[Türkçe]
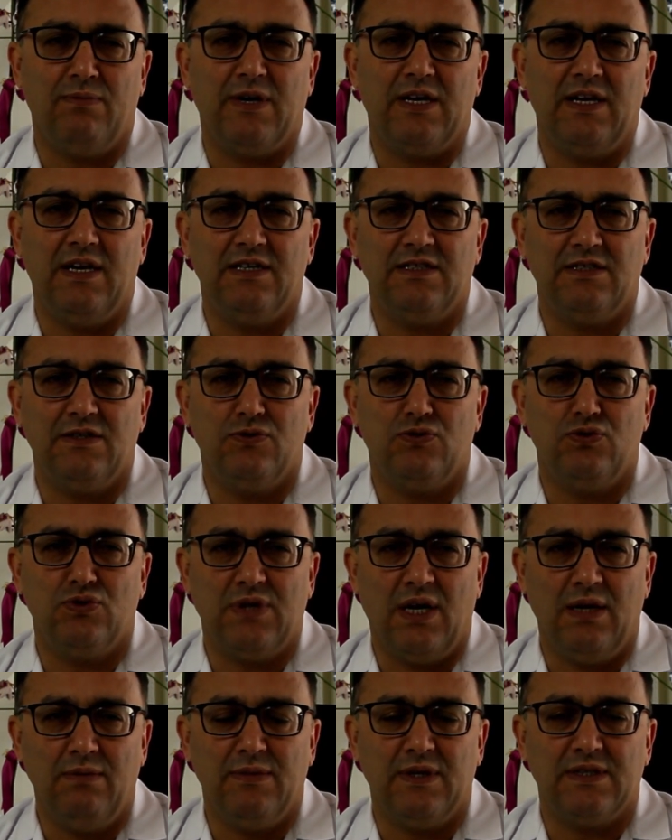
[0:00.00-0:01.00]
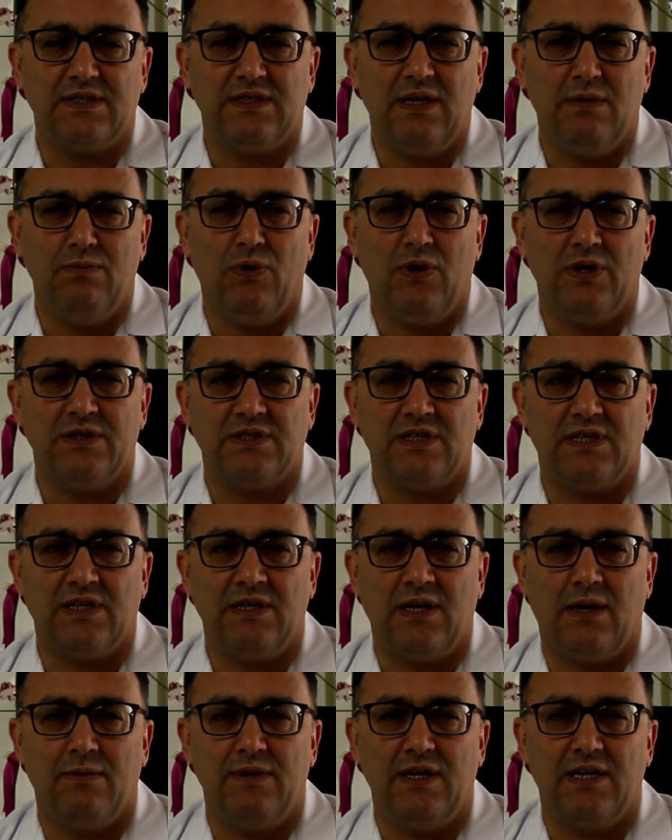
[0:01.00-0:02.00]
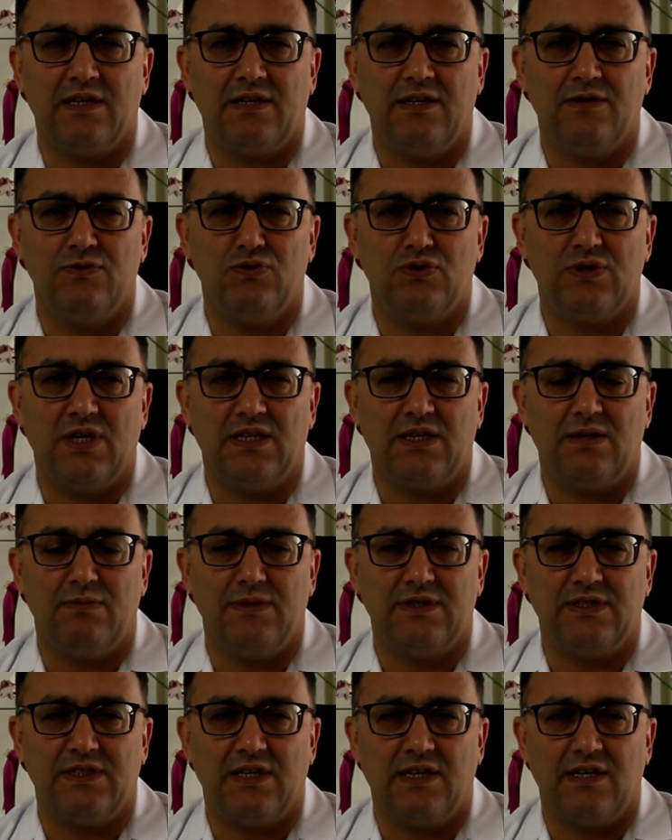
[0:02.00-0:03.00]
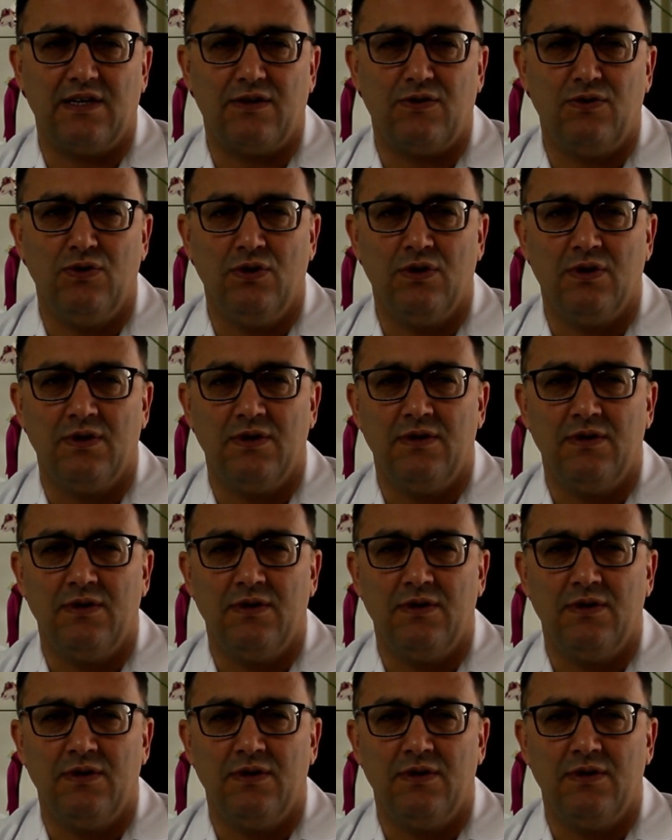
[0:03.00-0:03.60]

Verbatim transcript: ama ilaçla düzelmezse bu hastaların ameliyatla düzeltilmesi gerekiyor.